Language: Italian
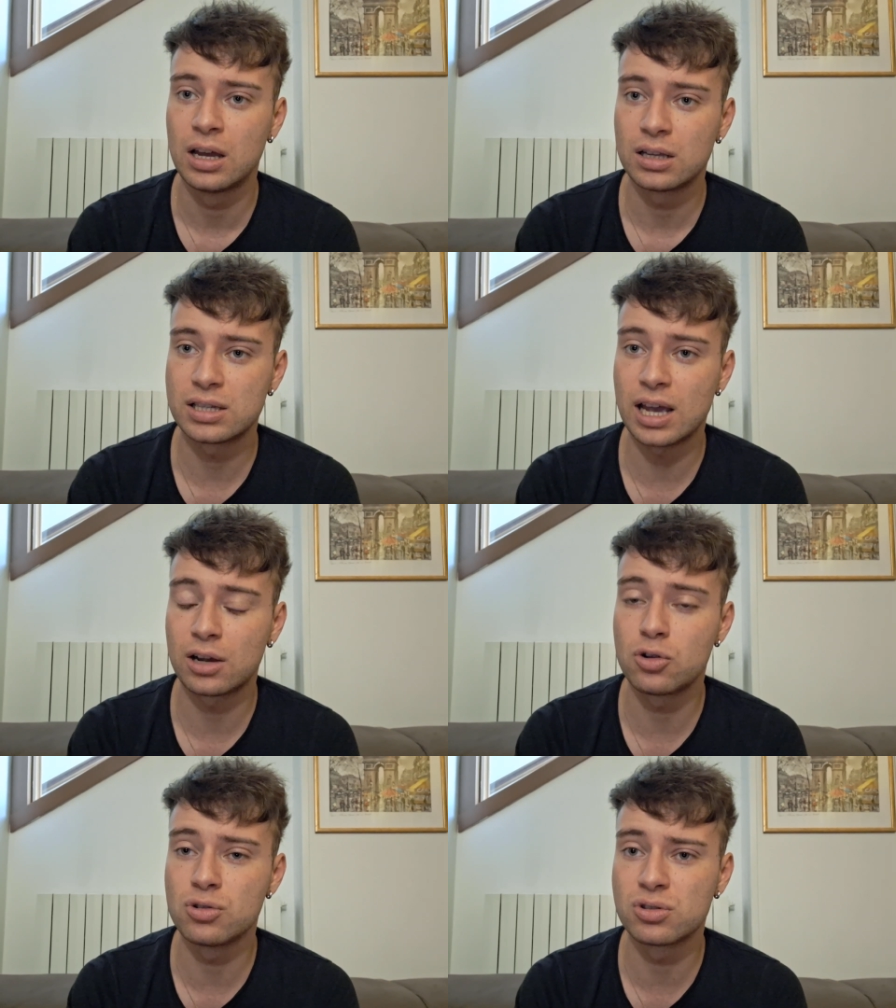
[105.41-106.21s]
si
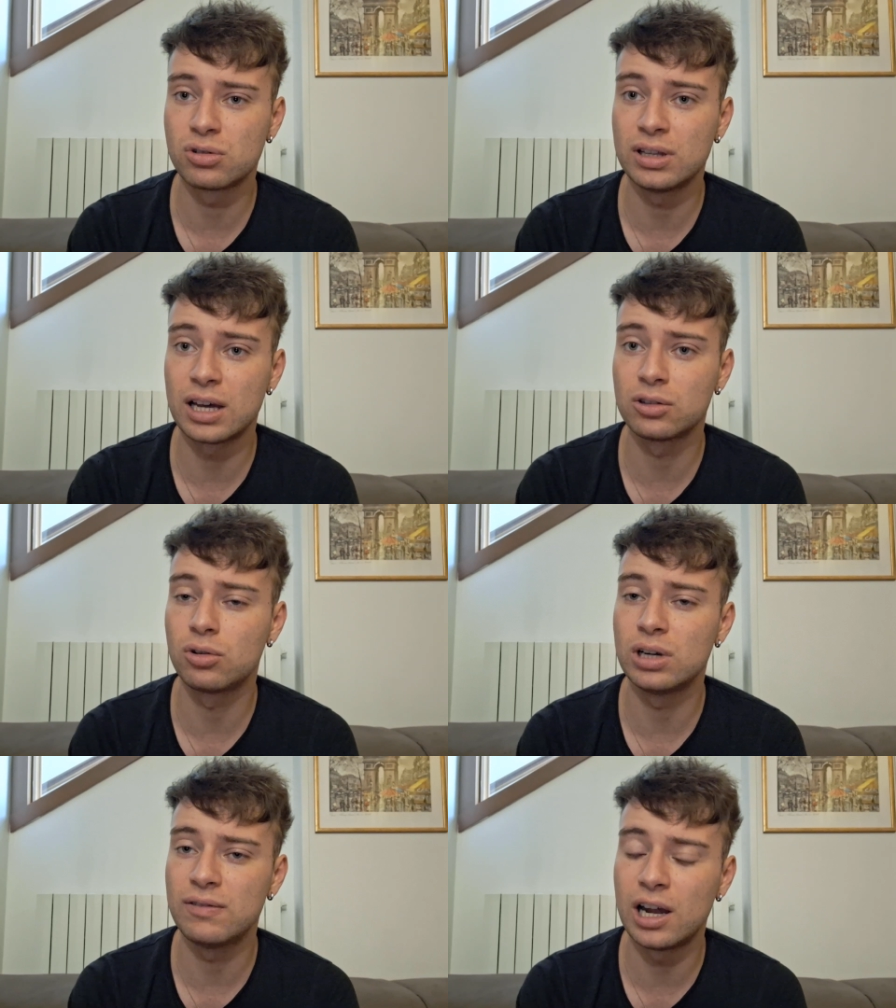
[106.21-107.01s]
è consolidato a
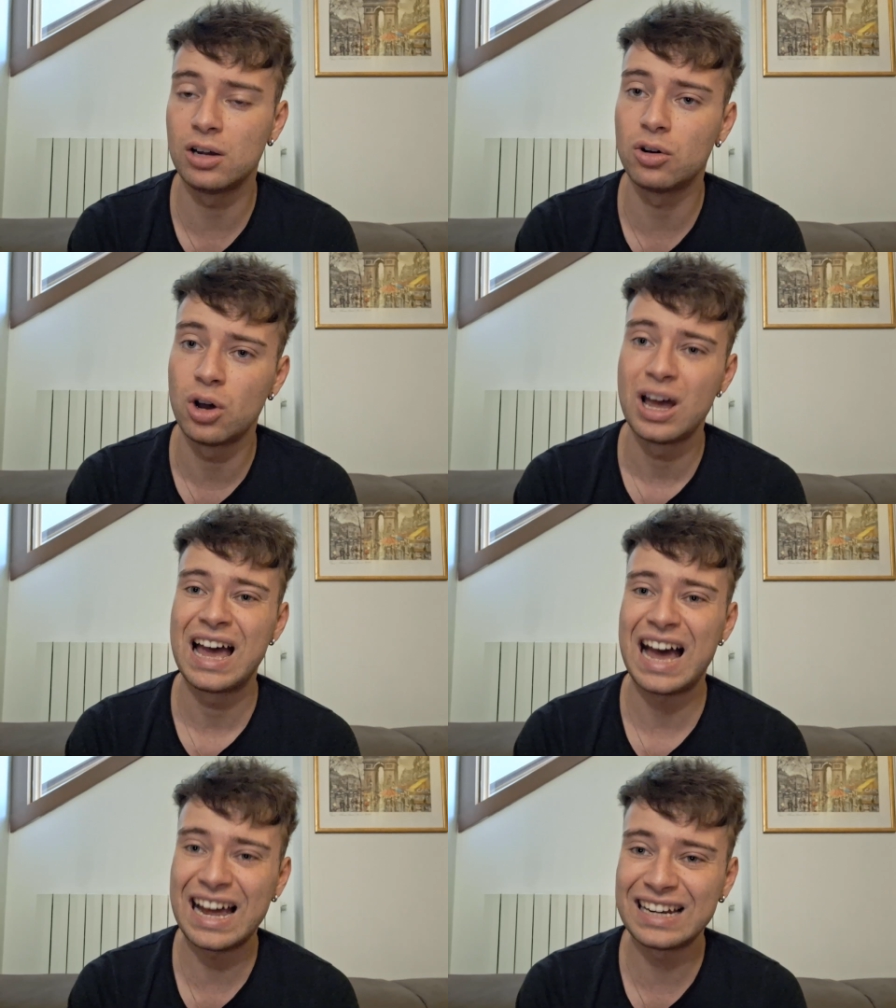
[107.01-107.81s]
un livello
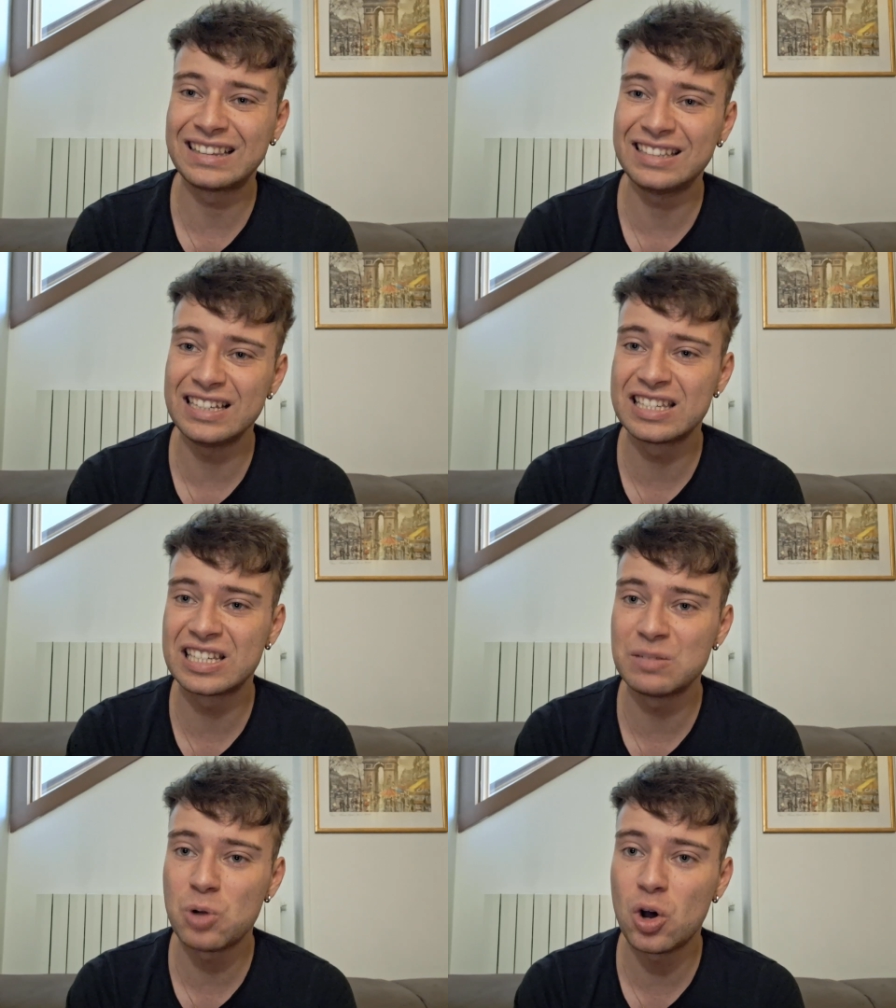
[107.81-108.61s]

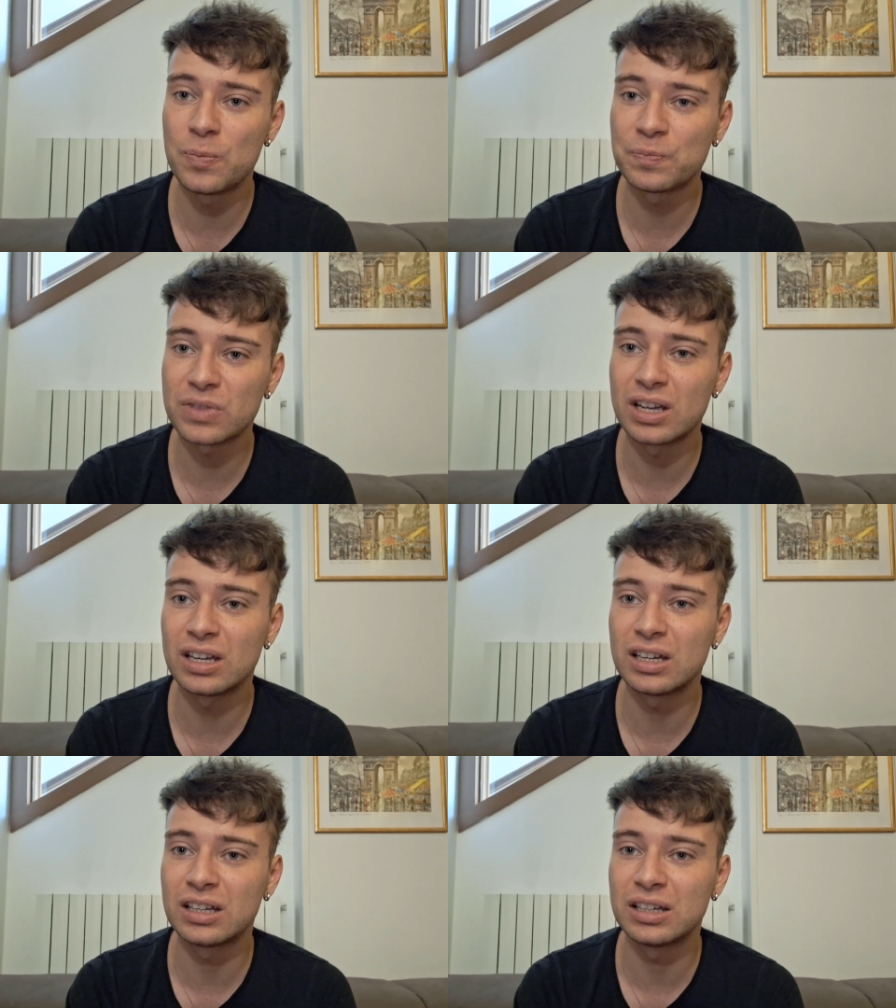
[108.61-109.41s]
altissimo e,
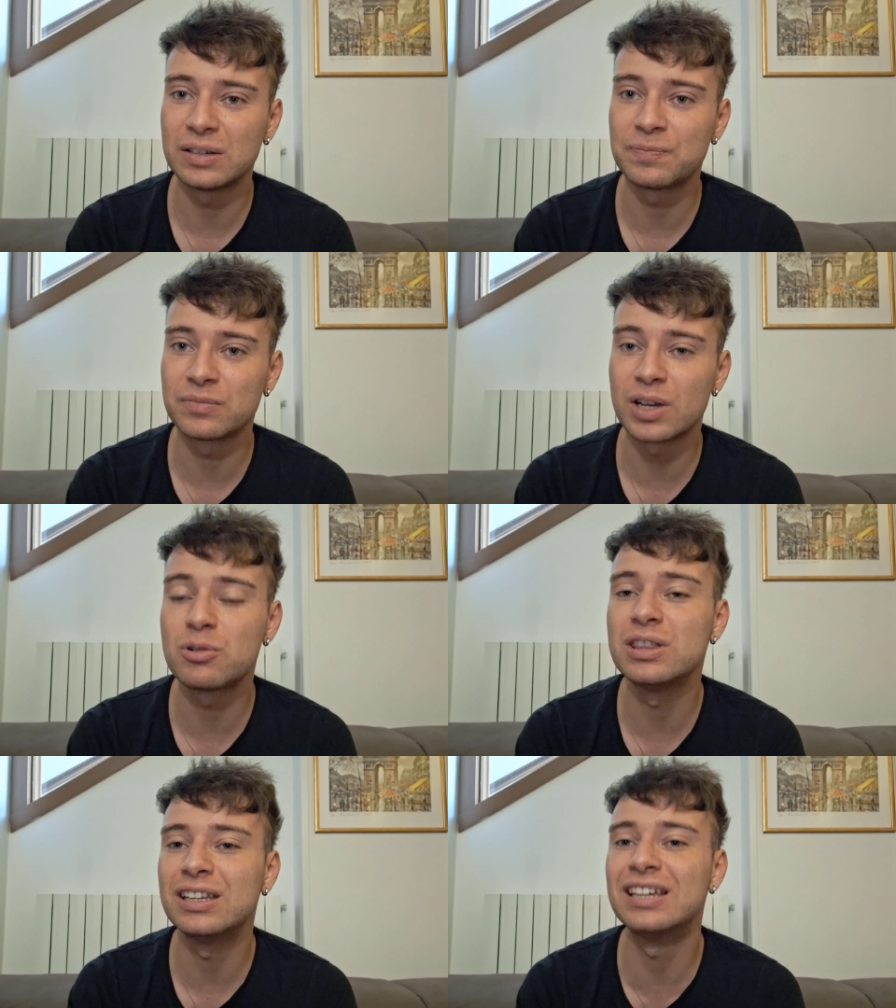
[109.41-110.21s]
ehm, e quindi